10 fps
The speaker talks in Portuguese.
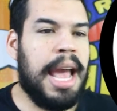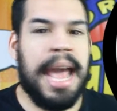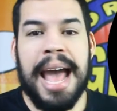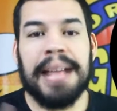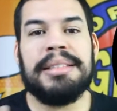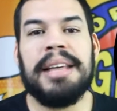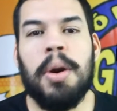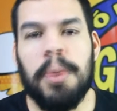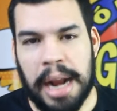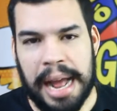
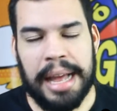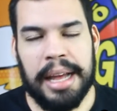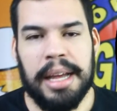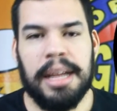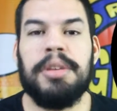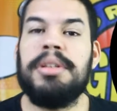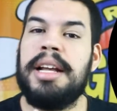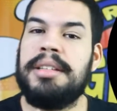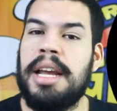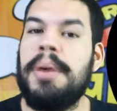reassegurar que o
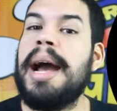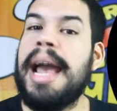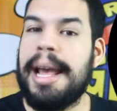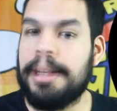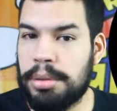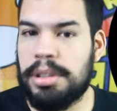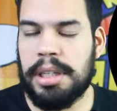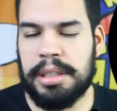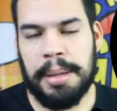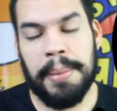desenho é do
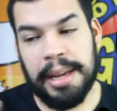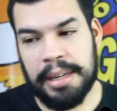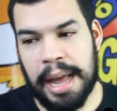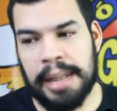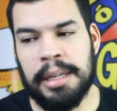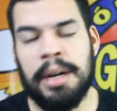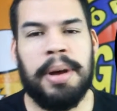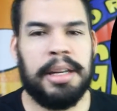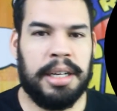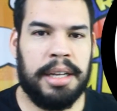Disney, mas lá
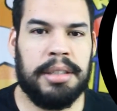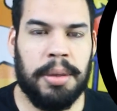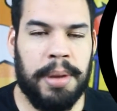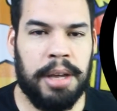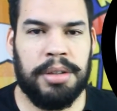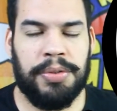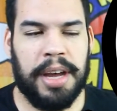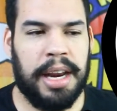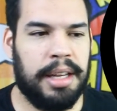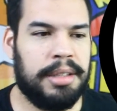não, as leis são meio
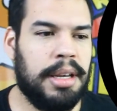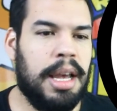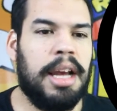diferentes.